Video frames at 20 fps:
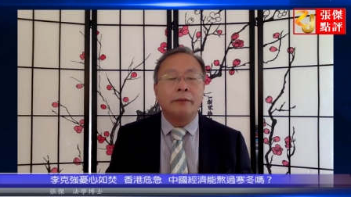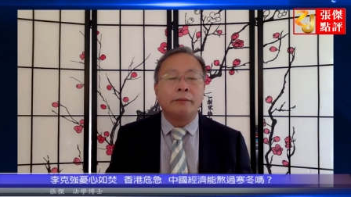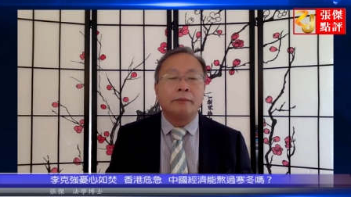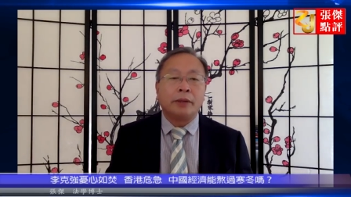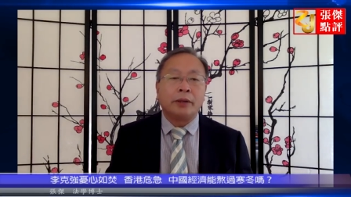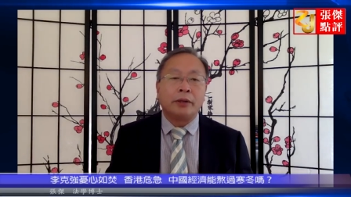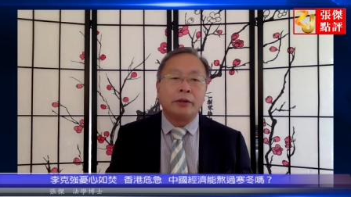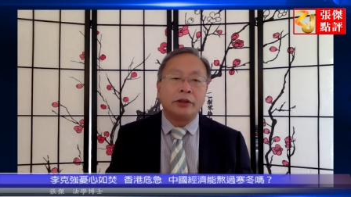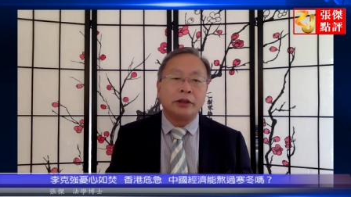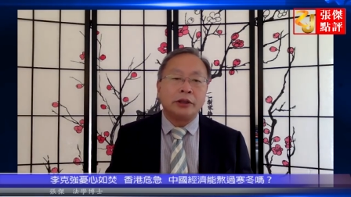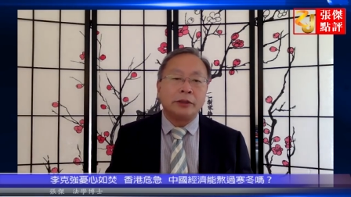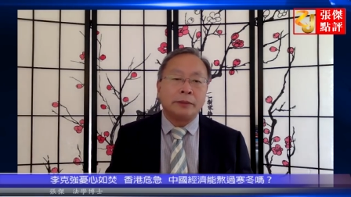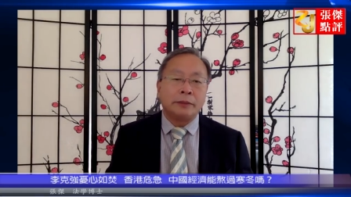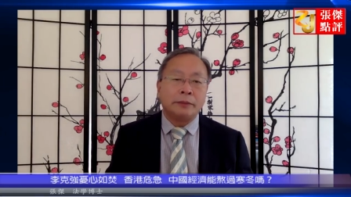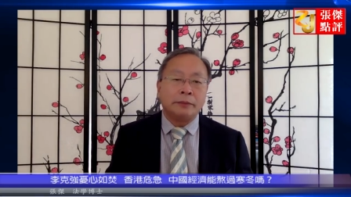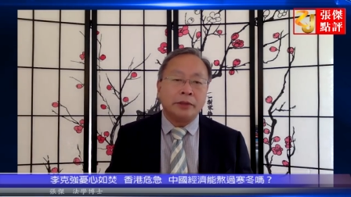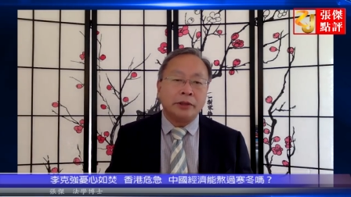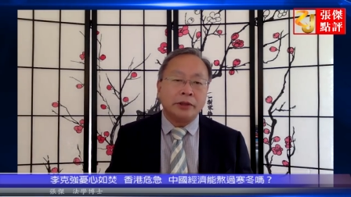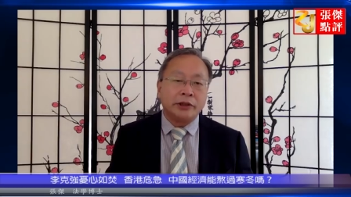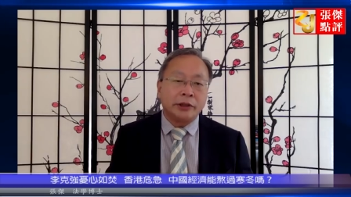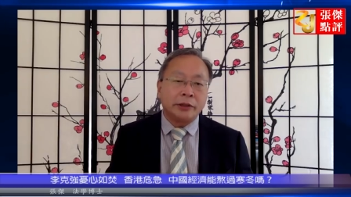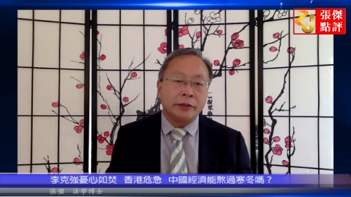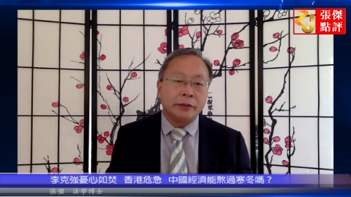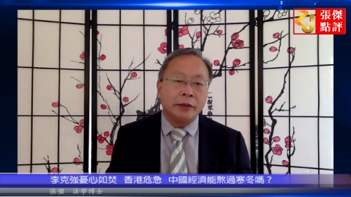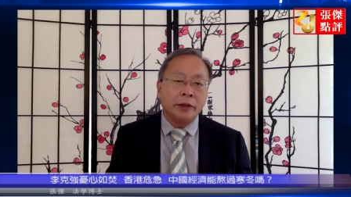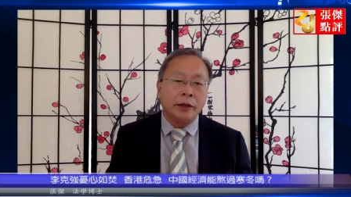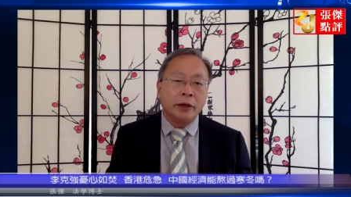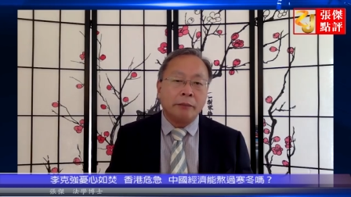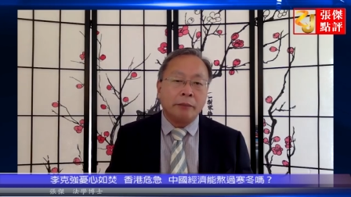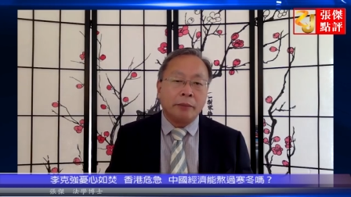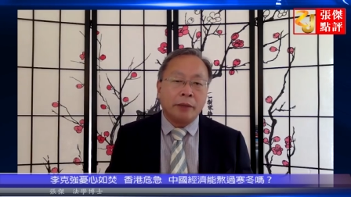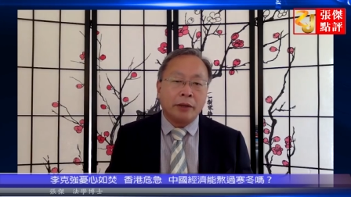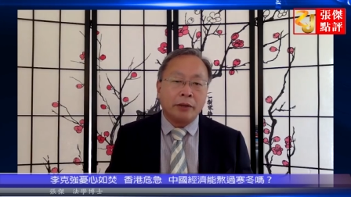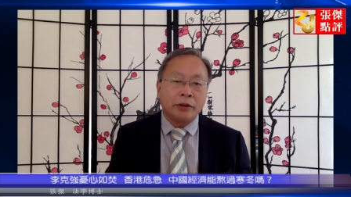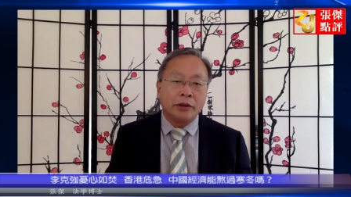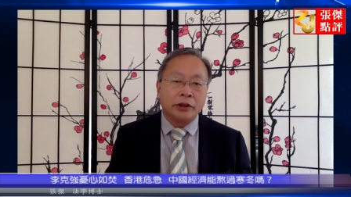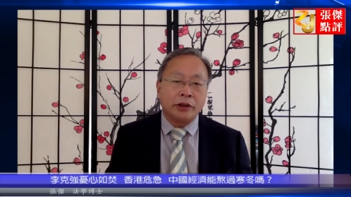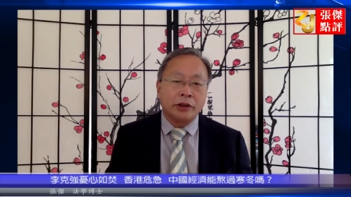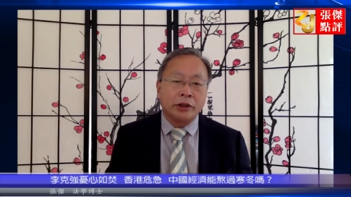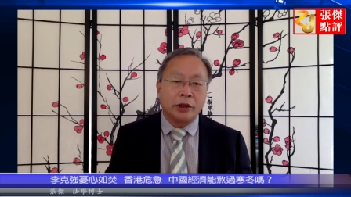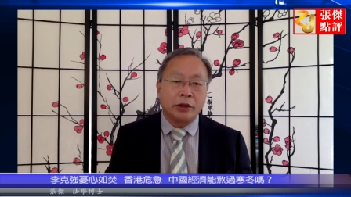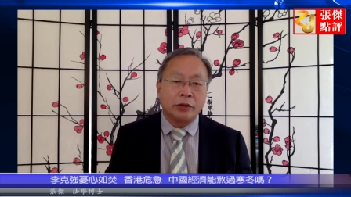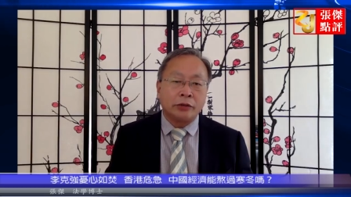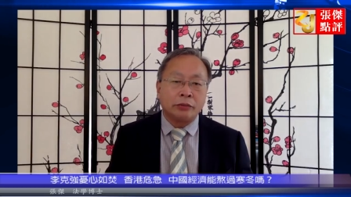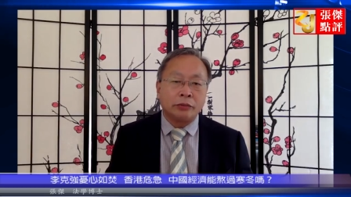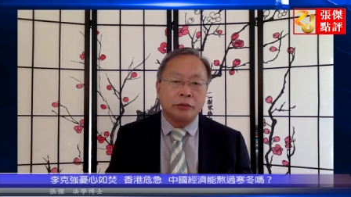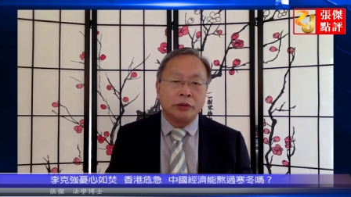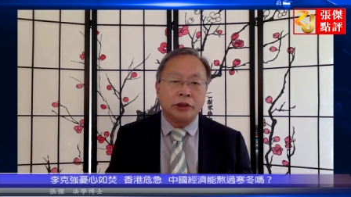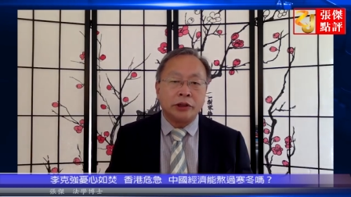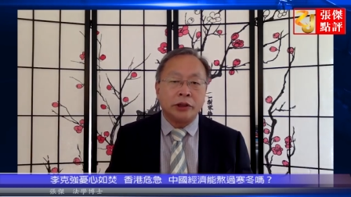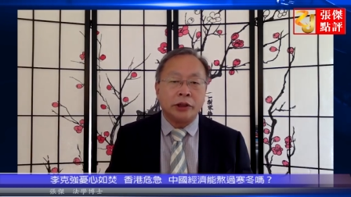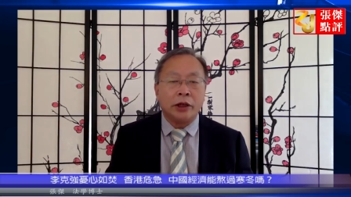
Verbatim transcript: 保基本民生、保市场主体、